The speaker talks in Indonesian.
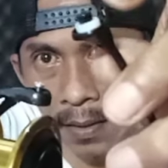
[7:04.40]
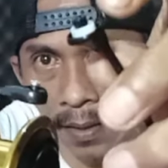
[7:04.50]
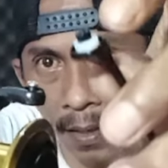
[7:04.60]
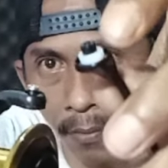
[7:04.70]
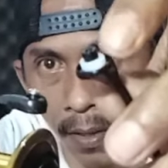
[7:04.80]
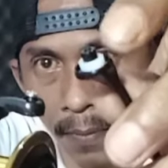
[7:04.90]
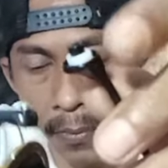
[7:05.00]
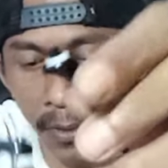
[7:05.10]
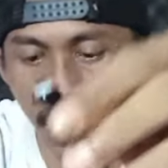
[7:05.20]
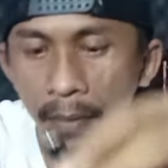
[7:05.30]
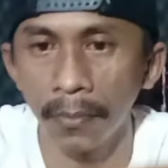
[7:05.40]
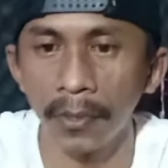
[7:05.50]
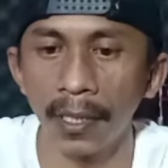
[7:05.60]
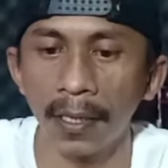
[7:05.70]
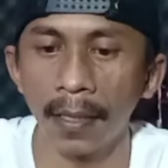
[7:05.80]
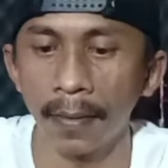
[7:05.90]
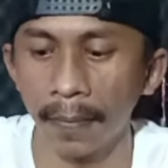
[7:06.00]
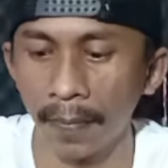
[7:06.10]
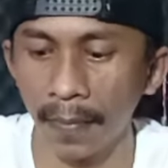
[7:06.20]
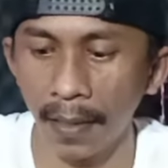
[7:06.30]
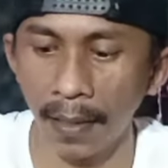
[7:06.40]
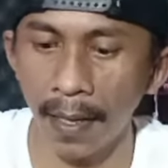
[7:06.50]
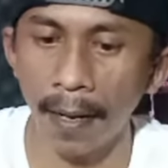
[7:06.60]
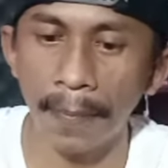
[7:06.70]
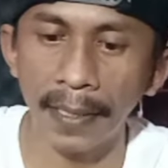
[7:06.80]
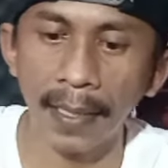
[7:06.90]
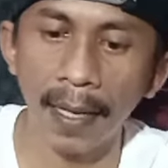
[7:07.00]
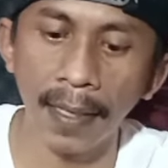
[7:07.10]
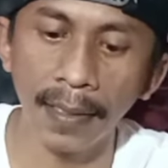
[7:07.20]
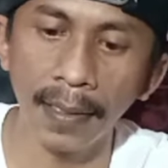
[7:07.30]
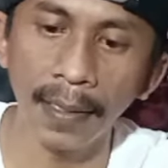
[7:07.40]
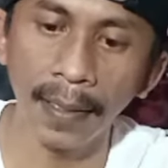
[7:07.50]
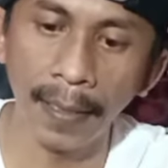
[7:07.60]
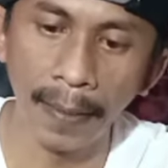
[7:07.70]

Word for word: ya warna putih pusingnya kita pasang lagi